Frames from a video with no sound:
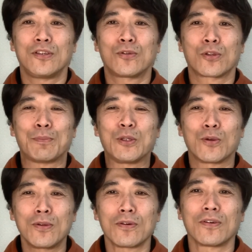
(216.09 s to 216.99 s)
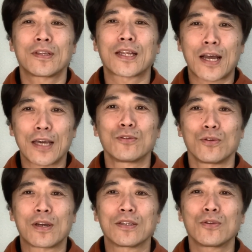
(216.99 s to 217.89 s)
人々の戦いとい
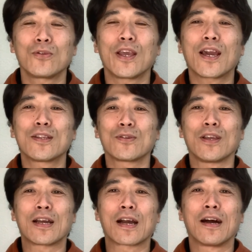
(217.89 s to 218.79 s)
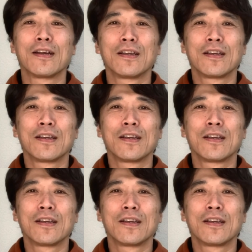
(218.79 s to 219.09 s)
うかそういうのを描いている映画が